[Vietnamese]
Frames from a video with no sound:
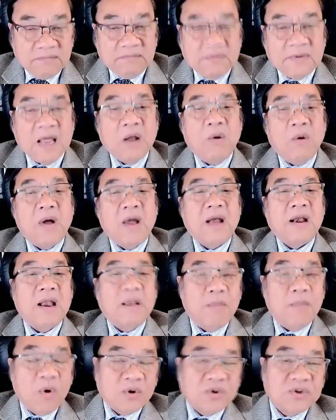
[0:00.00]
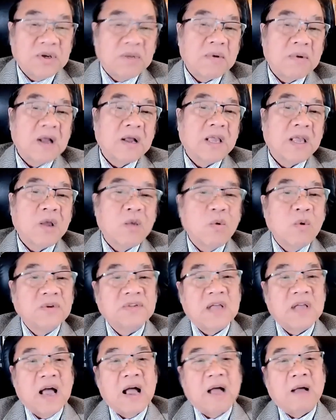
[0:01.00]
Đài Loan là một trong các cái quốc
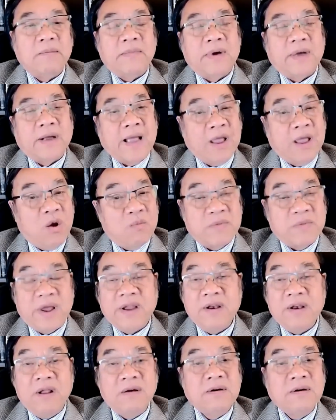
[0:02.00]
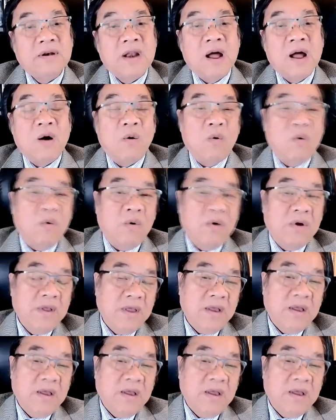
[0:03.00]
gia mà ngày hôm nay đứng đầu